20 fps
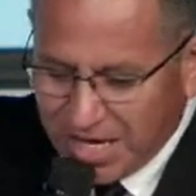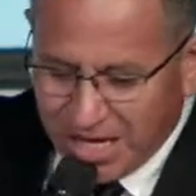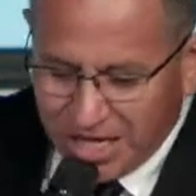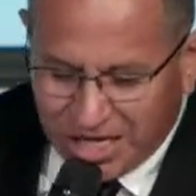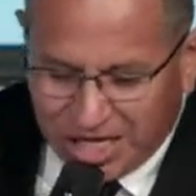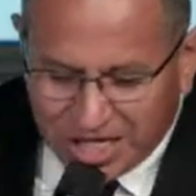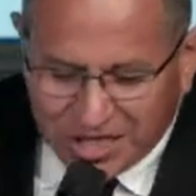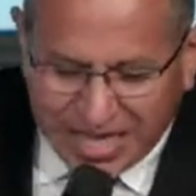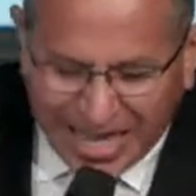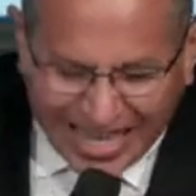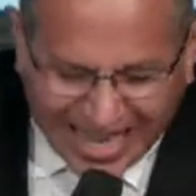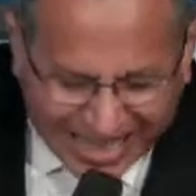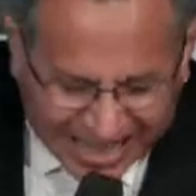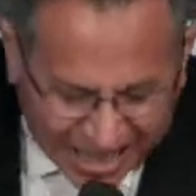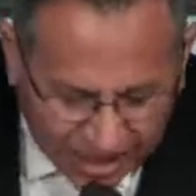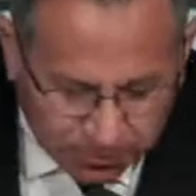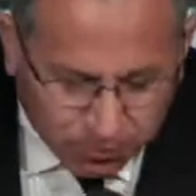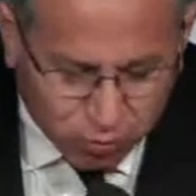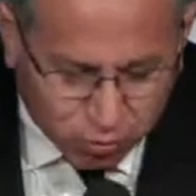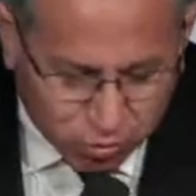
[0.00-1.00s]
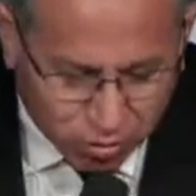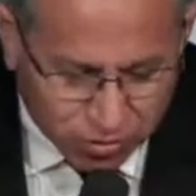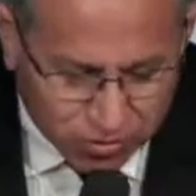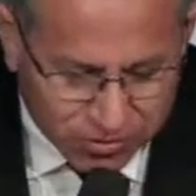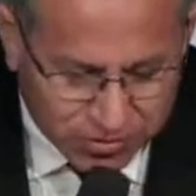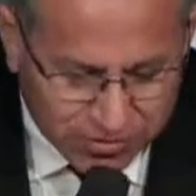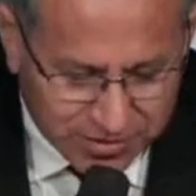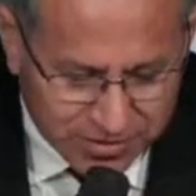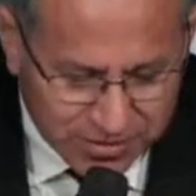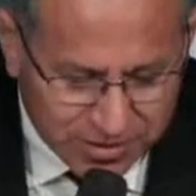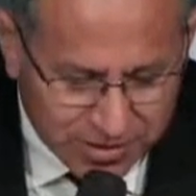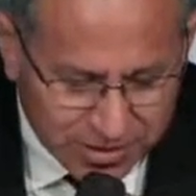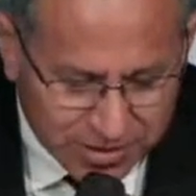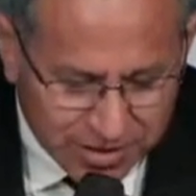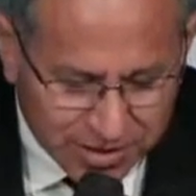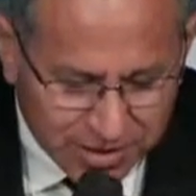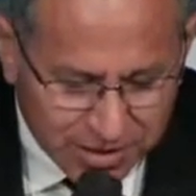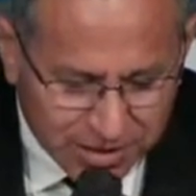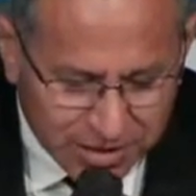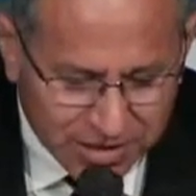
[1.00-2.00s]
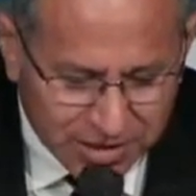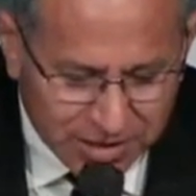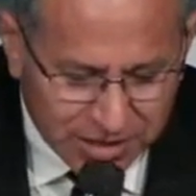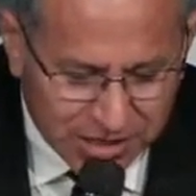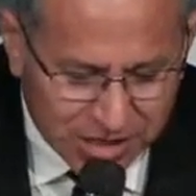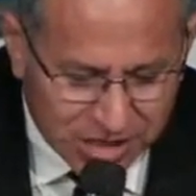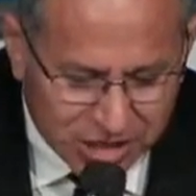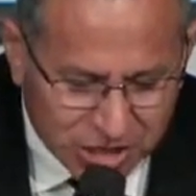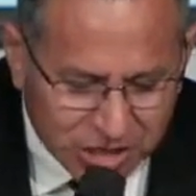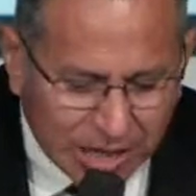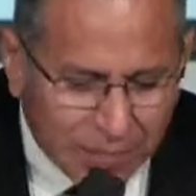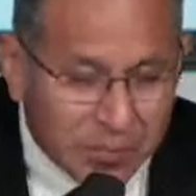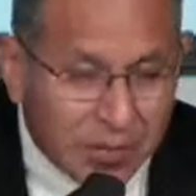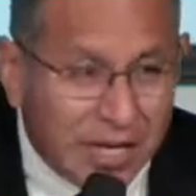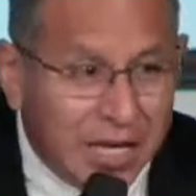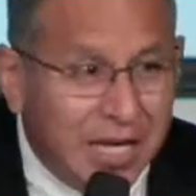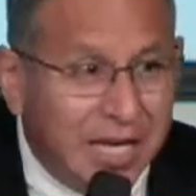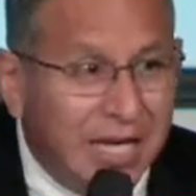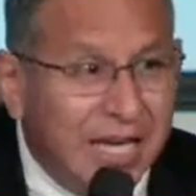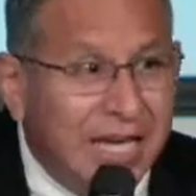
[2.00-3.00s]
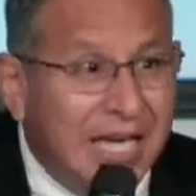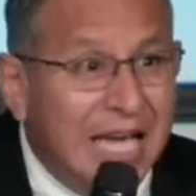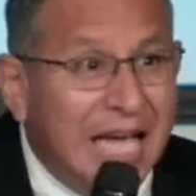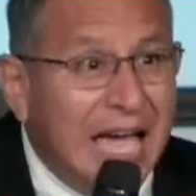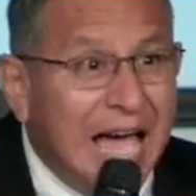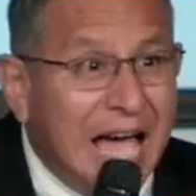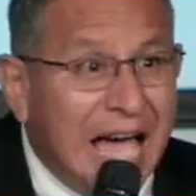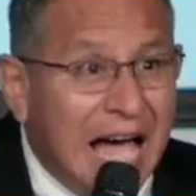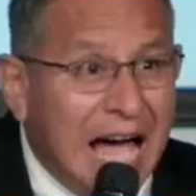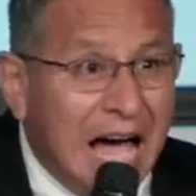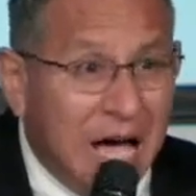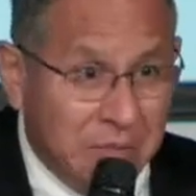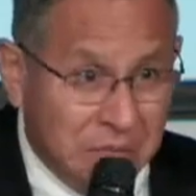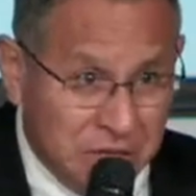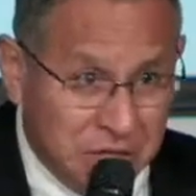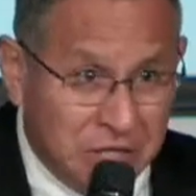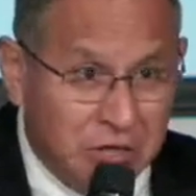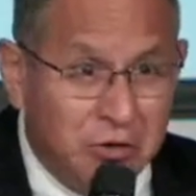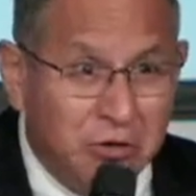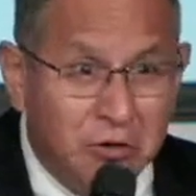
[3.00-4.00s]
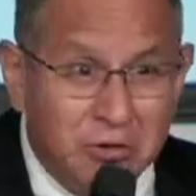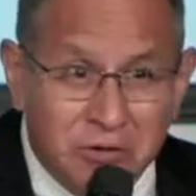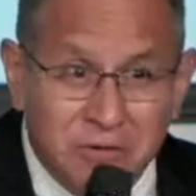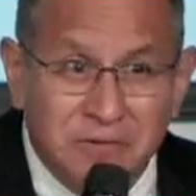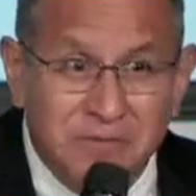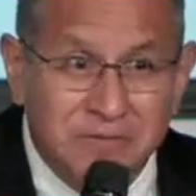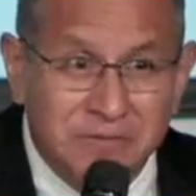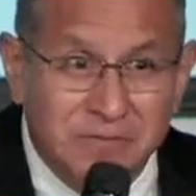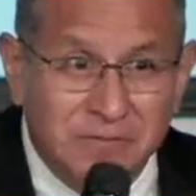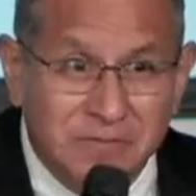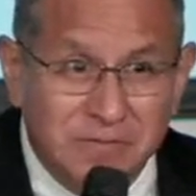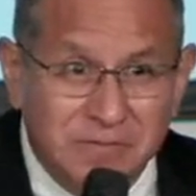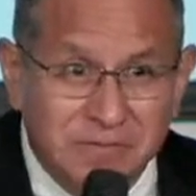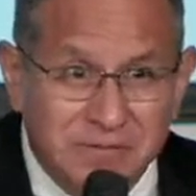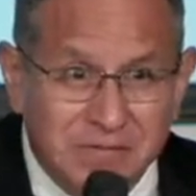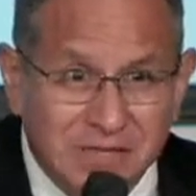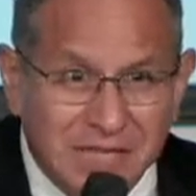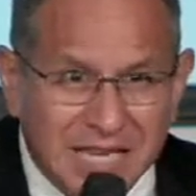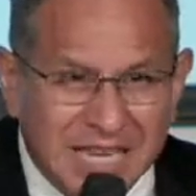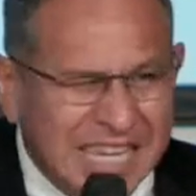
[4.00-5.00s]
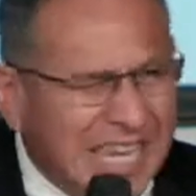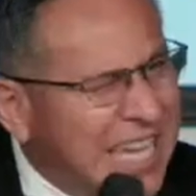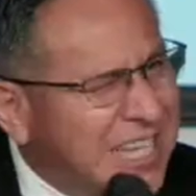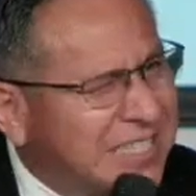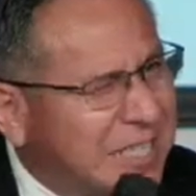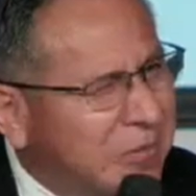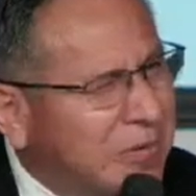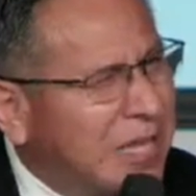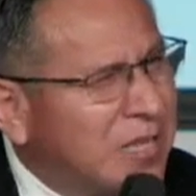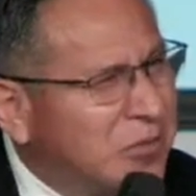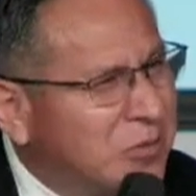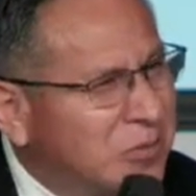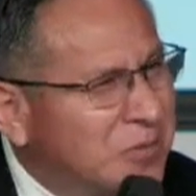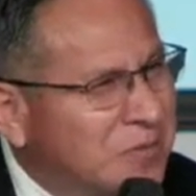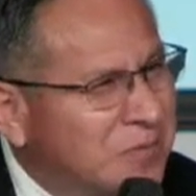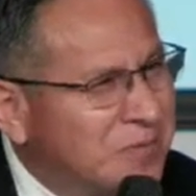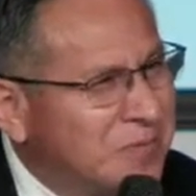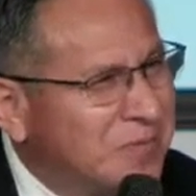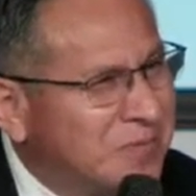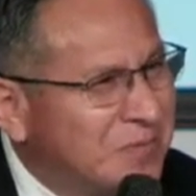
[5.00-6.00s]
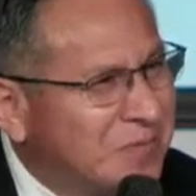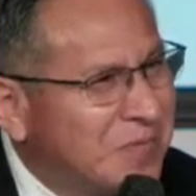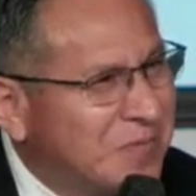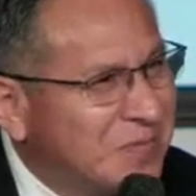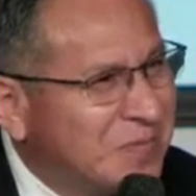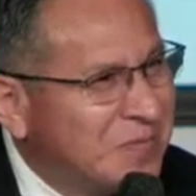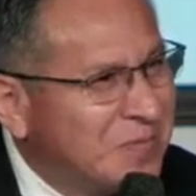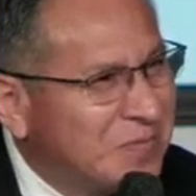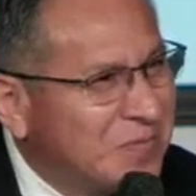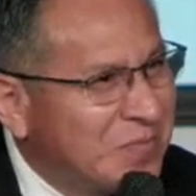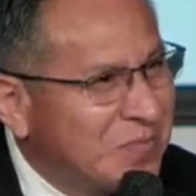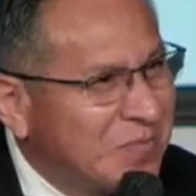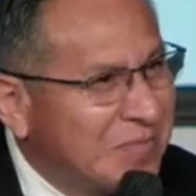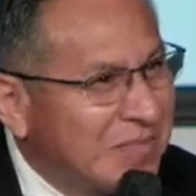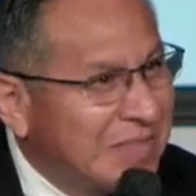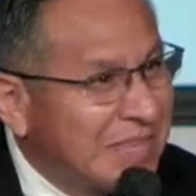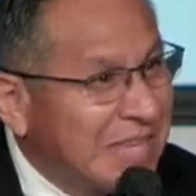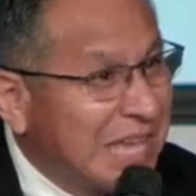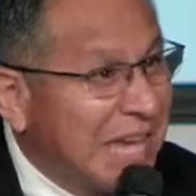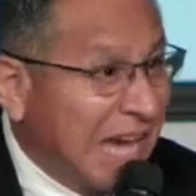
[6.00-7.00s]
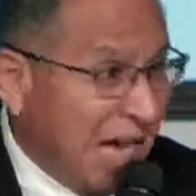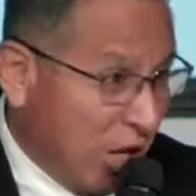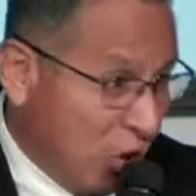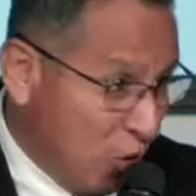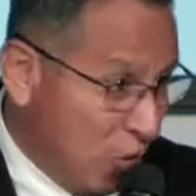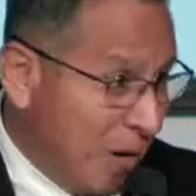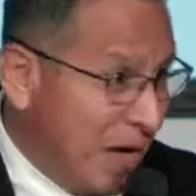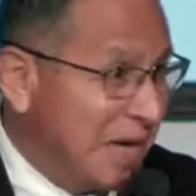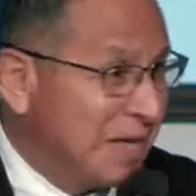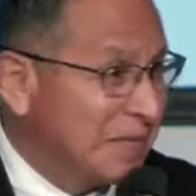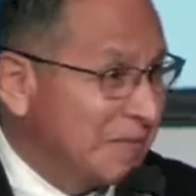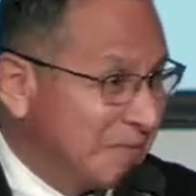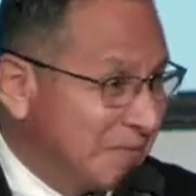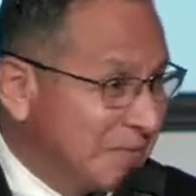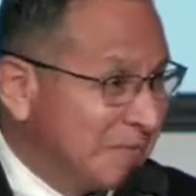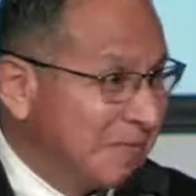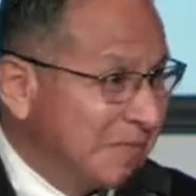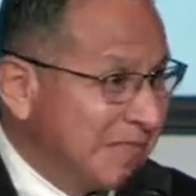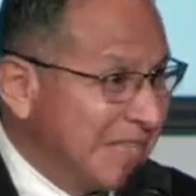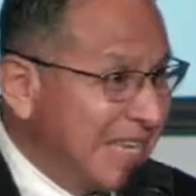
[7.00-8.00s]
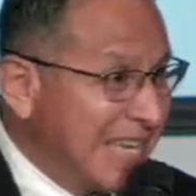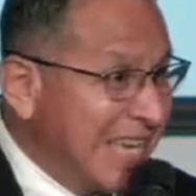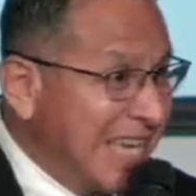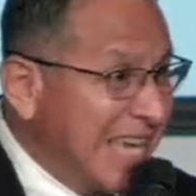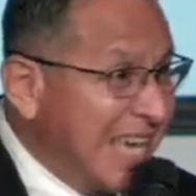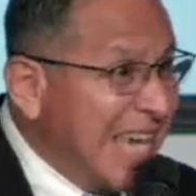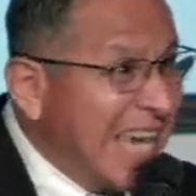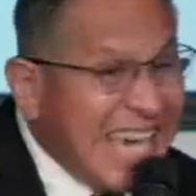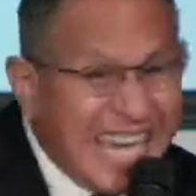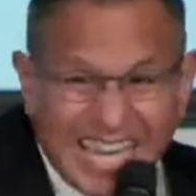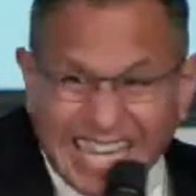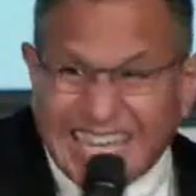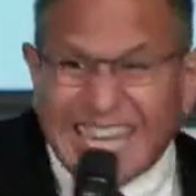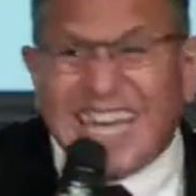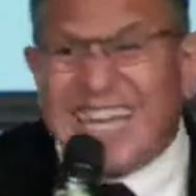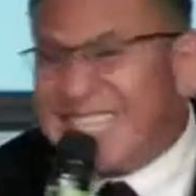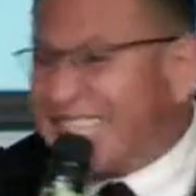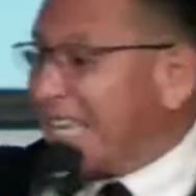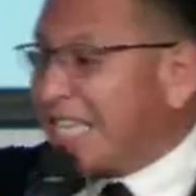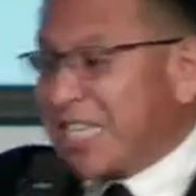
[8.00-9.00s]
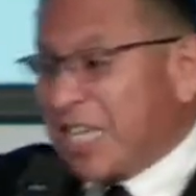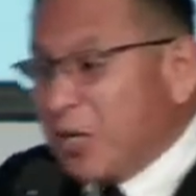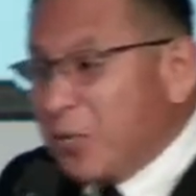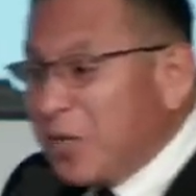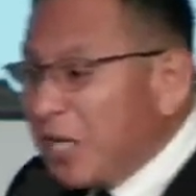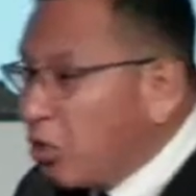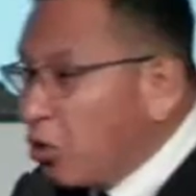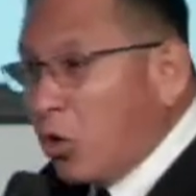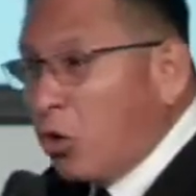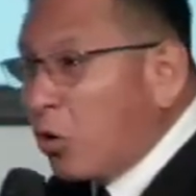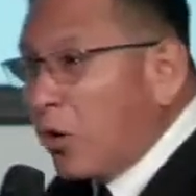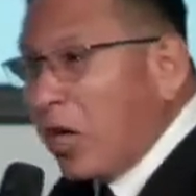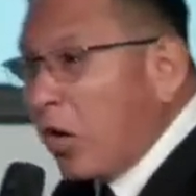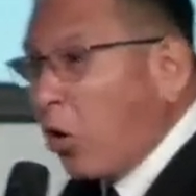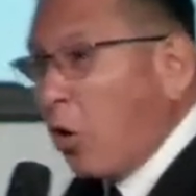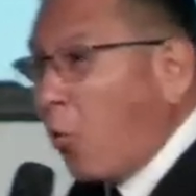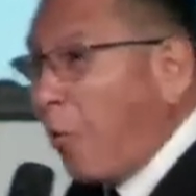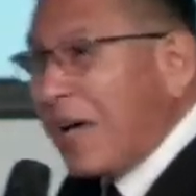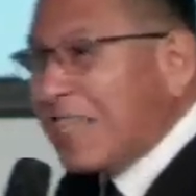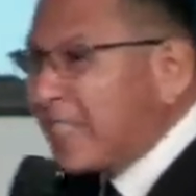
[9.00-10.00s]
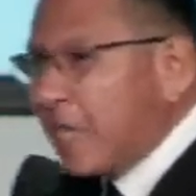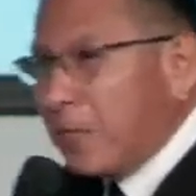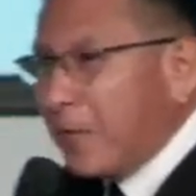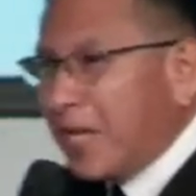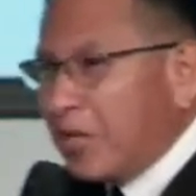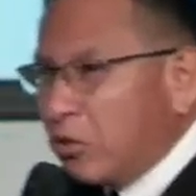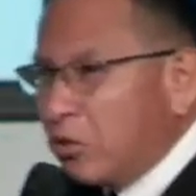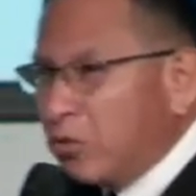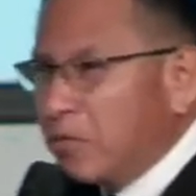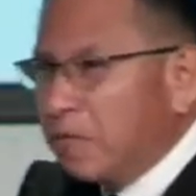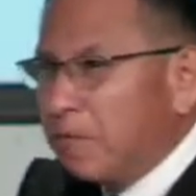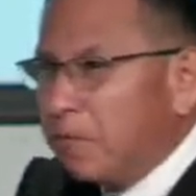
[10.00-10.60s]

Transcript: y de Egipto llamé a mi hijo. ¿Quién está hablando? Jehová. ¿Quién está escribiendo lo que Jehová está hablando?